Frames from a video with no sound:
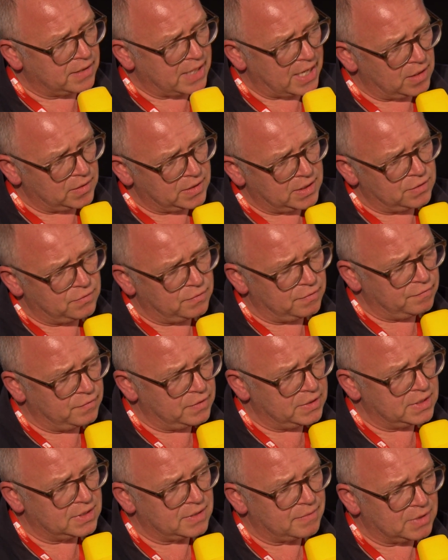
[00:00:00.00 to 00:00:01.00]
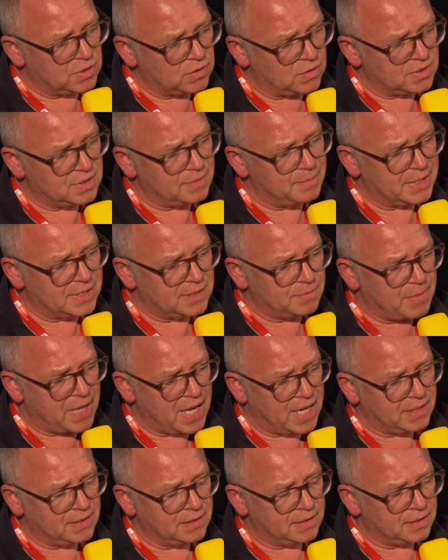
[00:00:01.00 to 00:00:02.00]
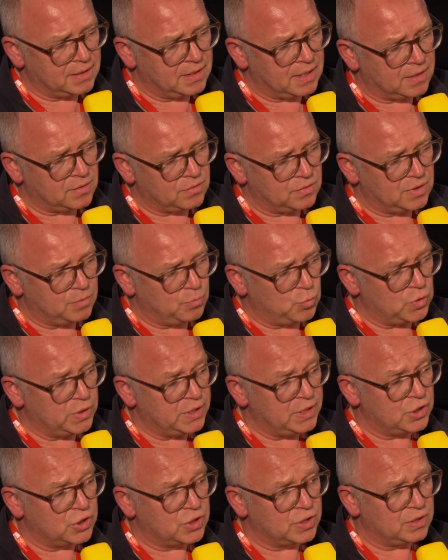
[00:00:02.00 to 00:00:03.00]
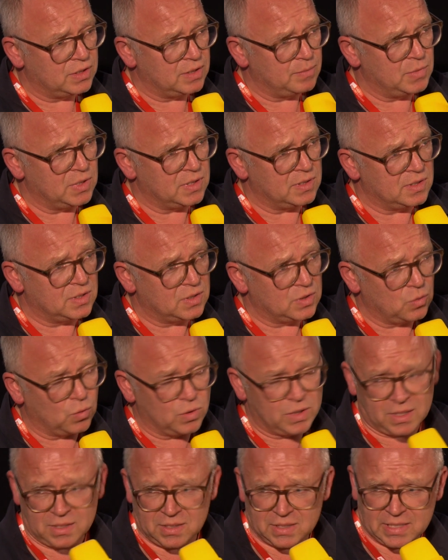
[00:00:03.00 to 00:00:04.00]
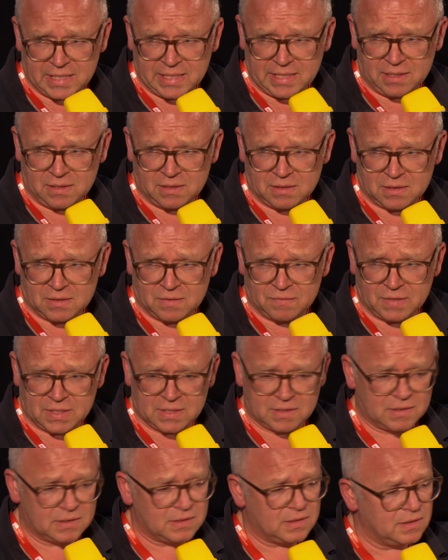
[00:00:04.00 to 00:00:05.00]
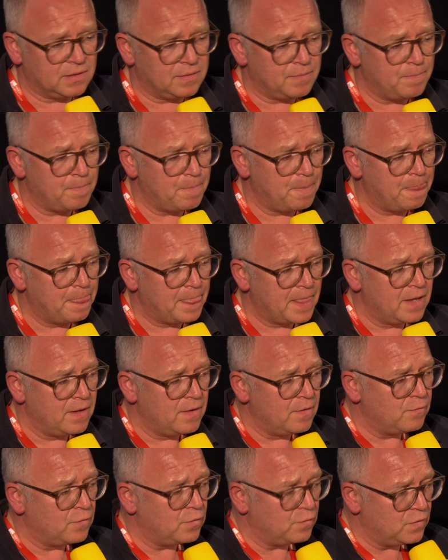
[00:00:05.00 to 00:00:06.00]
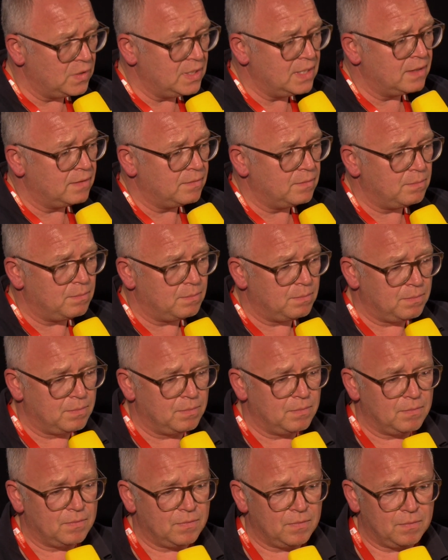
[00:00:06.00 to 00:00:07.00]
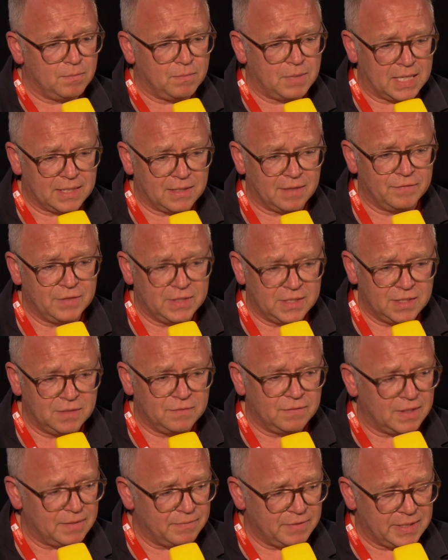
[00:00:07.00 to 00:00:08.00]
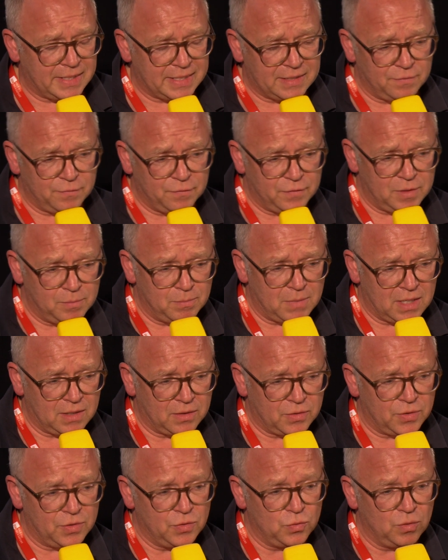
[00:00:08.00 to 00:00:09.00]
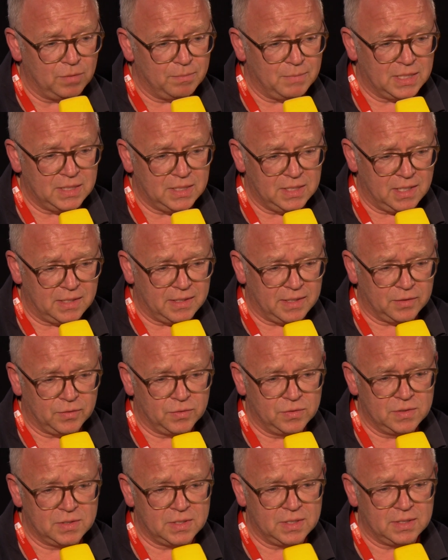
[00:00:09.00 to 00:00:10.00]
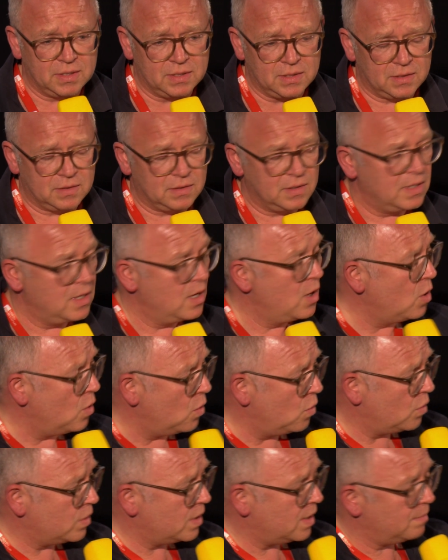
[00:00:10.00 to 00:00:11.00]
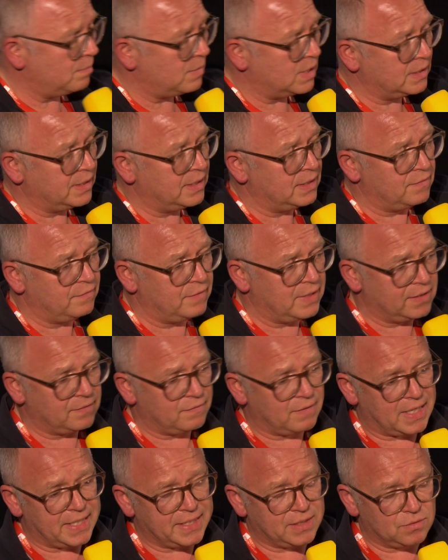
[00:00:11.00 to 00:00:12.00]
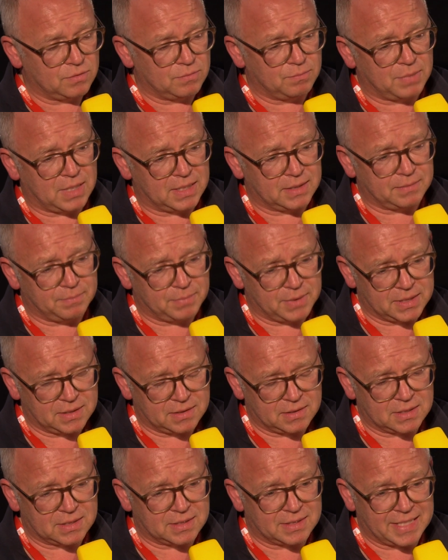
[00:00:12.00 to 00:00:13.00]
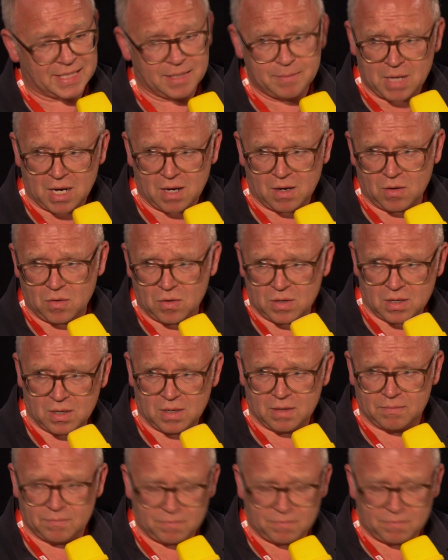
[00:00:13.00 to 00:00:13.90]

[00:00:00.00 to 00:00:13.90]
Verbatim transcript: character-driven ist, aber trotzdem Experten drin hat und die politische Dimension erzählt. Also was ähm, für viele Partner wichtig war. Wir hätten Film machen können nur in Manila, der günstig ist. Oder man geht weltweit und bringt das Thema auch